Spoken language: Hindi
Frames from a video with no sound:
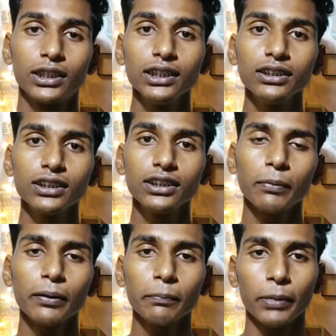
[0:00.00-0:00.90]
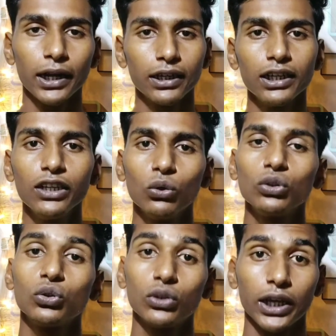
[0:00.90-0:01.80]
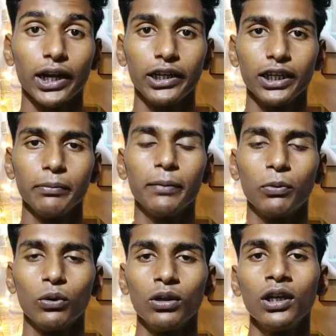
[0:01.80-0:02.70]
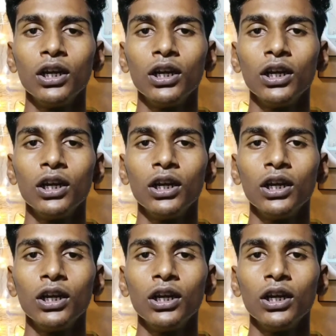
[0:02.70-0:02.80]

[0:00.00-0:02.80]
तीन सितंबर में फाइनली लॉन्च हो जाएगा इंडिया में फ़ोन